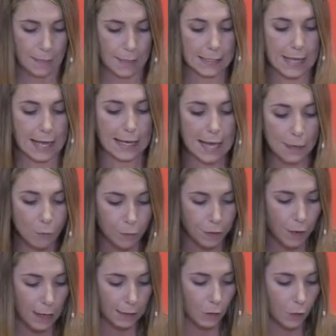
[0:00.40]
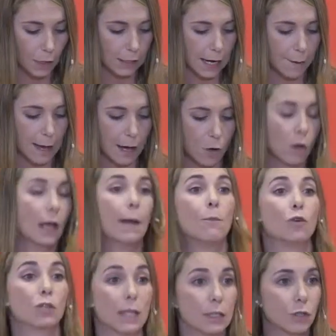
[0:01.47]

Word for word: Desde aquí anuncio que todo el trabajo que hemos